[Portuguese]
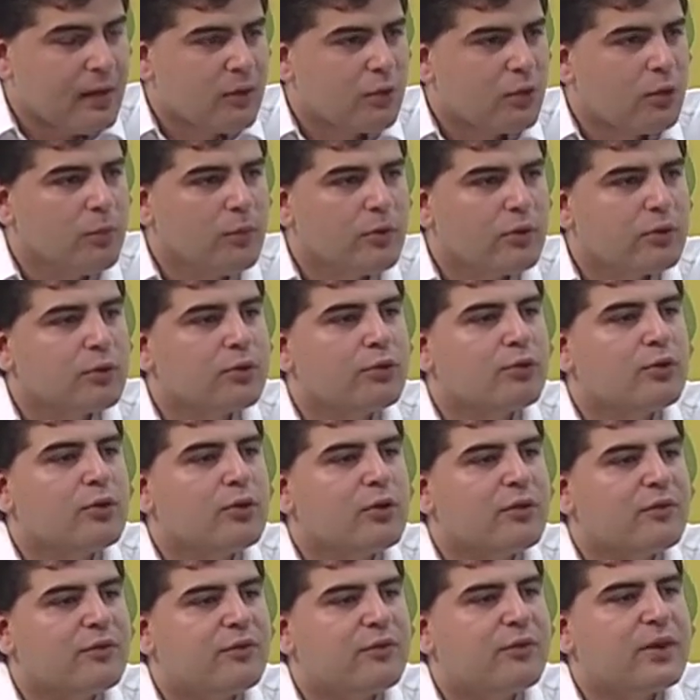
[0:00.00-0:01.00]
Como que o
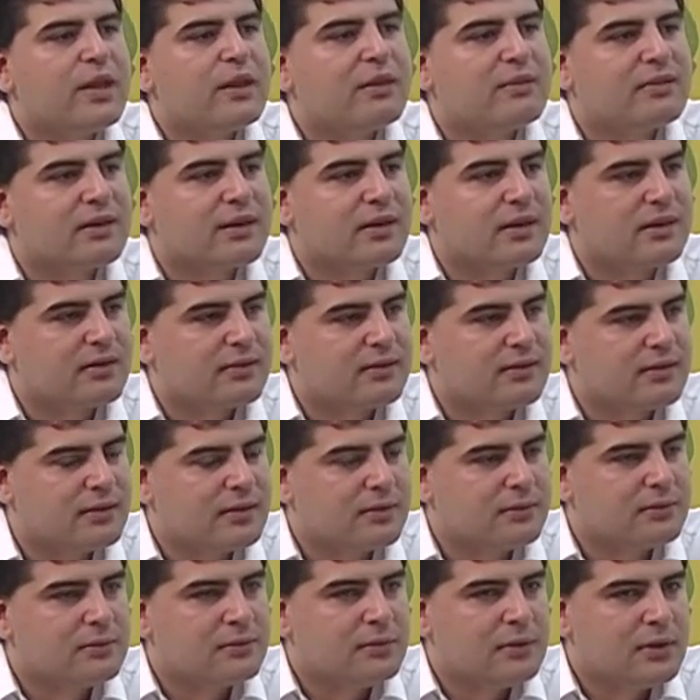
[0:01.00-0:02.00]
senhor vê essa
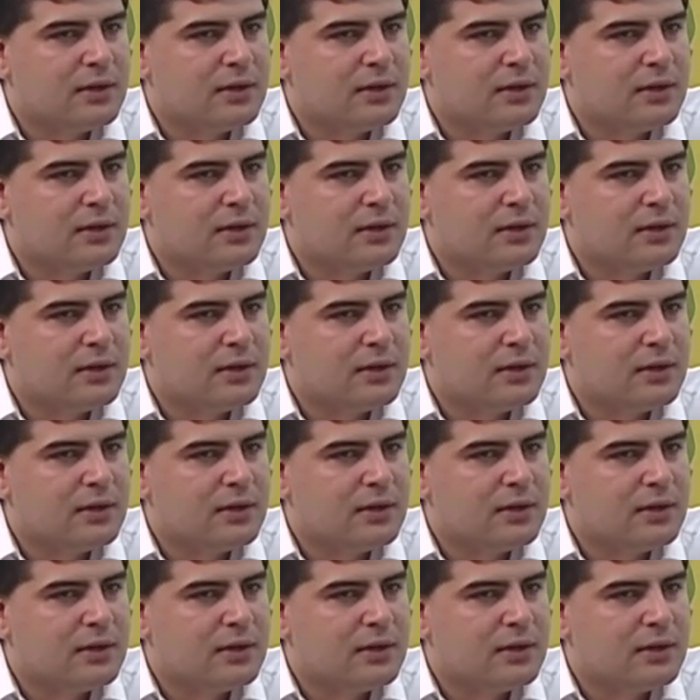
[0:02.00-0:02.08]
questão?